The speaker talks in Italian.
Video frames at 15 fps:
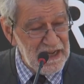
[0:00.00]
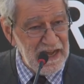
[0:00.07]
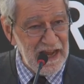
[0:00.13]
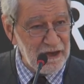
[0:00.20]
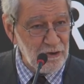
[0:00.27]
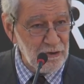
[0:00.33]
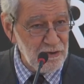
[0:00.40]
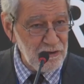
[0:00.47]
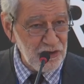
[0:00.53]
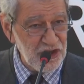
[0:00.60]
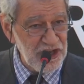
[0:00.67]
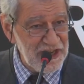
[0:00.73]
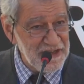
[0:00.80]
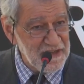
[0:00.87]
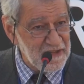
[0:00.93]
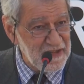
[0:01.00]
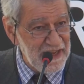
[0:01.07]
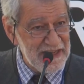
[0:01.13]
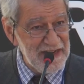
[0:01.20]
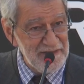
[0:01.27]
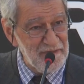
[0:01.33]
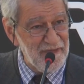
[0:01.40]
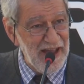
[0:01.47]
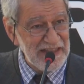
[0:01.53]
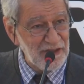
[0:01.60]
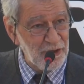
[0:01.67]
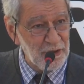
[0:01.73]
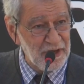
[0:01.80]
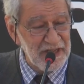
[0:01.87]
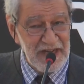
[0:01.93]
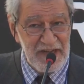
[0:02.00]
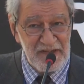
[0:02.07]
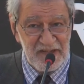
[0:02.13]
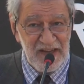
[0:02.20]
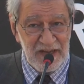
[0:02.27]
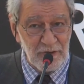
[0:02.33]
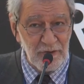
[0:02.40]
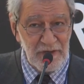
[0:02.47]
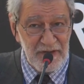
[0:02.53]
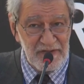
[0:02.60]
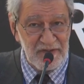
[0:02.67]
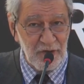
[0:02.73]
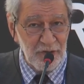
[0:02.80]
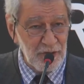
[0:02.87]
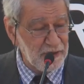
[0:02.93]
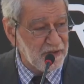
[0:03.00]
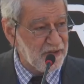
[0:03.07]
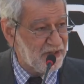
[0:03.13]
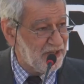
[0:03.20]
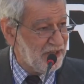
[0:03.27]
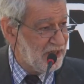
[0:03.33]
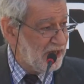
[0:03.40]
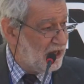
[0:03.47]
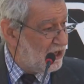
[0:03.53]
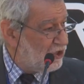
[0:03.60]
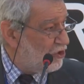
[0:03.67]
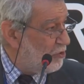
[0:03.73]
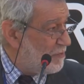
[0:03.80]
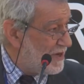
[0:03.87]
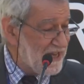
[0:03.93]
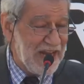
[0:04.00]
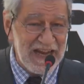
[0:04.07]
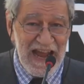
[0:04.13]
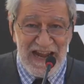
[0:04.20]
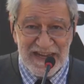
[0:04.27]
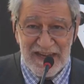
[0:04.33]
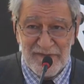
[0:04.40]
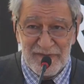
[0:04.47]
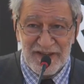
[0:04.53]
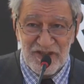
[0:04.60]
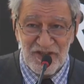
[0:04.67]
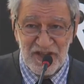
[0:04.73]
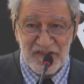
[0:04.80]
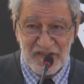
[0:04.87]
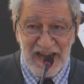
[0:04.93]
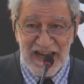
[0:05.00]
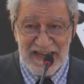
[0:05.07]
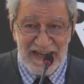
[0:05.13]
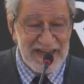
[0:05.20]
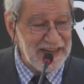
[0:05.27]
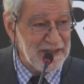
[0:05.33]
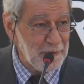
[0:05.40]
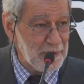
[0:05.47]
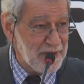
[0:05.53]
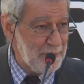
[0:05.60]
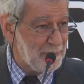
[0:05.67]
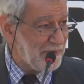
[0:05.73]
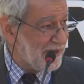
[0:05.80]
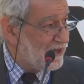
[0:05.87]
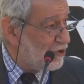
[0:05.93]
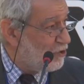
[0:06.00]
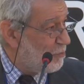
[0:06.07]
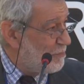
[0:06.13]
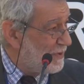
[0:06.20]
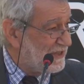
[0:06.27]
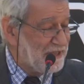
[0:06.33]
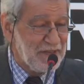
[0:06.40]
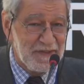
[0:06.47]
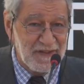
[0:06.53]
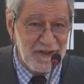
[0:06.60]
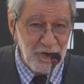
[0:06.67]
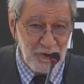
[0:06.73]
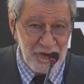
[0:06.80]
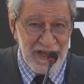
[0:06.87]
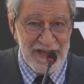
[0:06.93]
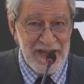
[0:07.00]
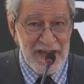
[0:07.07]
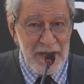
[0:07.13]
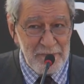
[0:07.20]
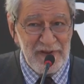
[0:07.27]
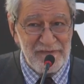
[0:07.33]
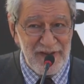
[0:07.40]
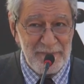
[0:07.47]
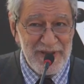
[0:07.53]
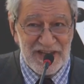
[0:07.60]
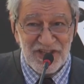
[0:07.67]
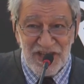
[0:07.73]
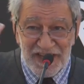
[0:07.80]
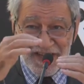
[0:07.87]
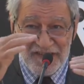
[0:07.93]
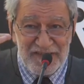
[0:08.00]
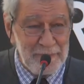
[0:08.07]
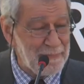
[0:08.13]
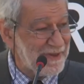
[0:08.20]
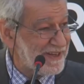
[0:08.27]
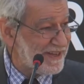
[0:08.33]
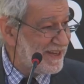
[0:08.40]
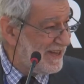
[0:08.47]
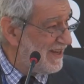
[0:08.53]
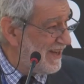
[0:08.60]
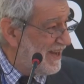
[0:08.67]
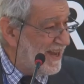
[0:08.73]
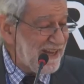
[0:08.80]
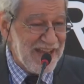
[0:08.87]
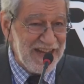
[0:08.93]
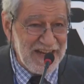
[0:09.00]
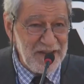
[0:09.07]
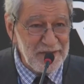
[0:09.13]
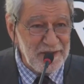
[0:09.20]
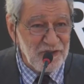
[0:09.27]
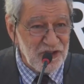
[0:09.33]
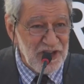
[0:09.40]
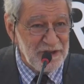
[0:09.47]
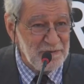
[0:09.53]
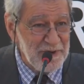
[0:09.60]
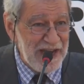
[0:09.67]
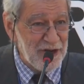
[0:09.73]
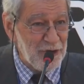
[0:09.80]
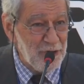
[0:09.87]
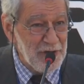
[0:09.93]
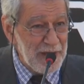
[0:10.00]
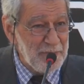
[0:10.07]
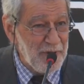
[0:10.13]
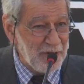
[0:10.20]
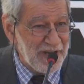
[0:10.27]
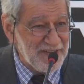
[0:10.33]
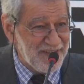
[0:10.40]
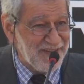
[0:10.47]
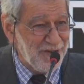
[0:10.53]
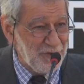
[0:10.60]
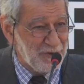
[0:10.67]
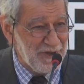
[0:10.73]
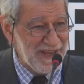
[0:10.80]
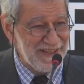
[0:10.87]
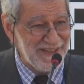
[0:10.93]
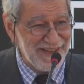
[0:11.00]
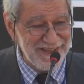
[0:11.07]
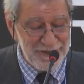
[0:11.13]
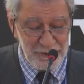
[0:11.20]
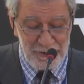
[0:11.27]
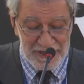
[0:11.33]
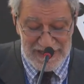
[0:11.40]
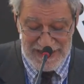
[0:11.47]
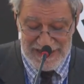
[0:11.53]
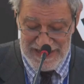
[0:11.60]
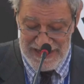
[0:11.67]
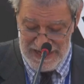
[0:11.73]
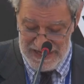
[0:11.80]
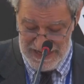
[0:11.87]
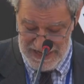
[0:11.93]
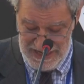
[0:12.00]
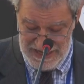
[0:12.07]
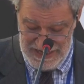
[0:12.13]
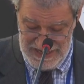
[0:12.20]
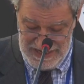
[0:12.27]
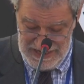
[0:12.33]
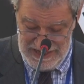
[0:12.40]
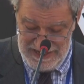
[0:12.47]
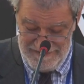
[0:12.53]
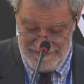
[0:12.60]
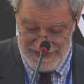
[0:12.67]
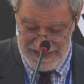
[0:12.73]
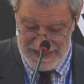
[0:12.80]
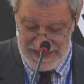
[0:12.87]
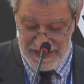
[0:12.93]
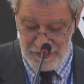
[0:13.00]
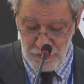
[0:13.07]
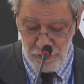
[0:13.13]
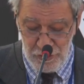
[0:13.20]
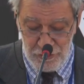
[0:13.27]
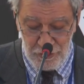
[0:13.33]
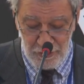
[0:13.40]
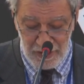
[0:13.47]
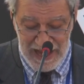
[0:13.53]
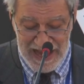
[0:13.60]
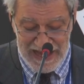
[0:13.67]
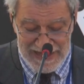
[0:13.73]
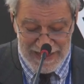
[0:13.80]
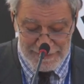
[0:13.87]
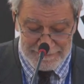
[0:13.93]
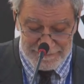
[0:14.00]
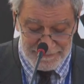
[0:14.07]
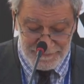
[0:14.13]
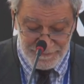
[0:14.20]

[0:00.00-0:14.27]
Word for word: la conoscenza del fatto che nei secoli scorsi domenicani e francescani erano sempre in competizione, mi fa piacere sapere che adesso c'è una collaborazione addirittura negli eventi culturali.